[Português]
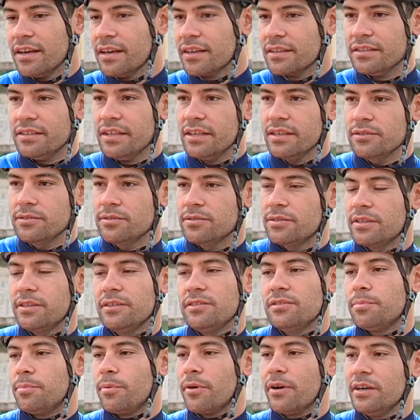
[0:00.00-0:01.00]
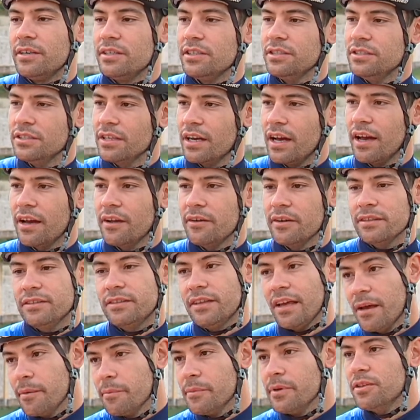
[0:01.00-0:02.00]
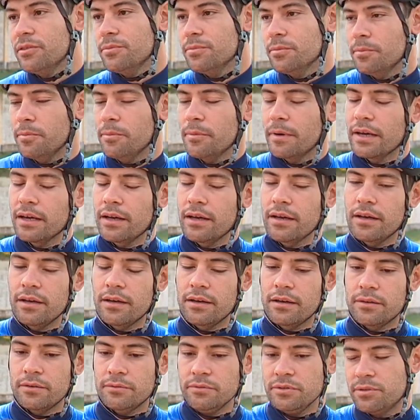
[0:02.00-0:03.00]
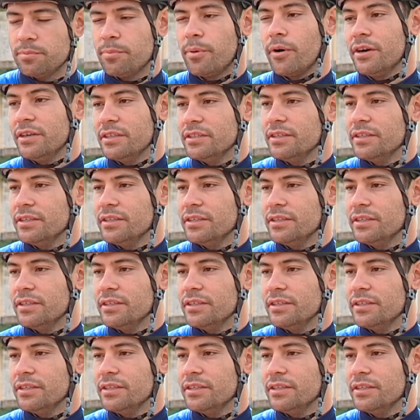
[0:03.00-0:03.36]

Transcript: desde o transporte diário até mesmo uma, um esporte